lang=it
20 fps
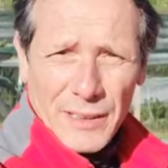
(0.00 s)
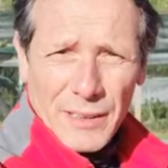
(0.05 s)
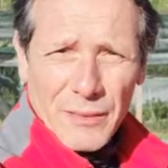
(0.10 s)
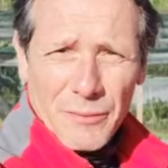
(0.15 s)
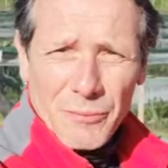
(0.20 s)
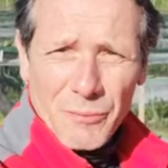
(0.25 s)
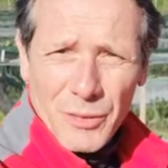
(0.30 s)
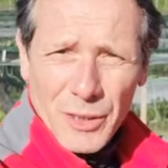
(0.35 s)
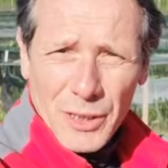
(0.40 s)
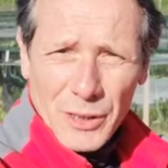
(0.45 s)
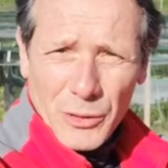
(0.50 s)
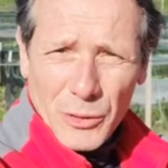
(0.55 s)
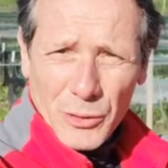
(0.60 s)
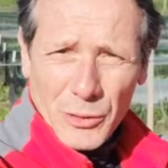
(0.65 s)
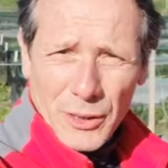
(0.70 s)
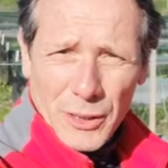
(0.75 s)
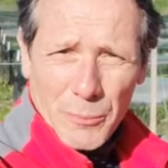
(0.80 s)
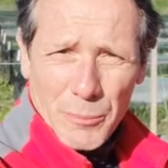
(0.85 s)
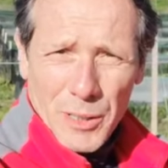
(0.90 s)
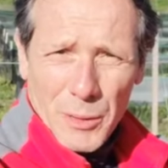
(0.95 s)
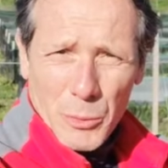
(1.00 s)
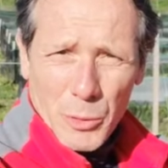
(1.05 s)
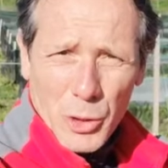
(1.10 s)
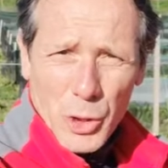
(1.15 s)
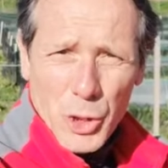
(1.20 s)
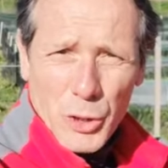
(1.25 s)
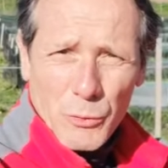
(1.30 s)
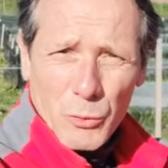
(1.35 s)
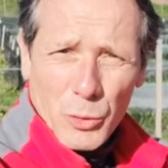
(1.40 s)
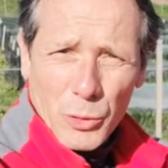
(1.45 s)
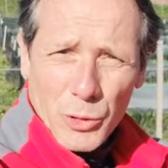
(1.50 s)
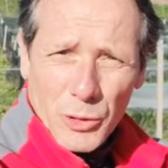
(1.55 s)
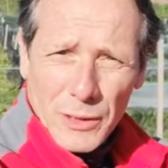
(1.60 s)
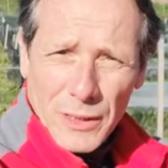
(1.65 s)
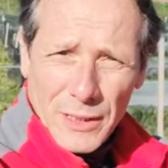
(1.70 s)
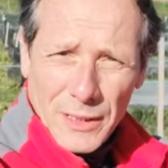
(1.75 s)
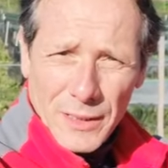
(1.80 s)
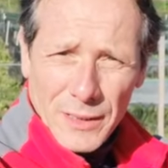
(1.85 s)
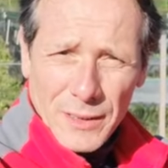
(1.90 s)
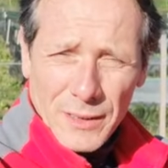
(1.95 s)
l'invito che abbiamo ricevuto
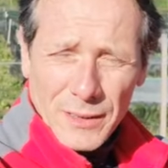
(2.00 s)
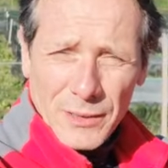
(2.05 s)
dal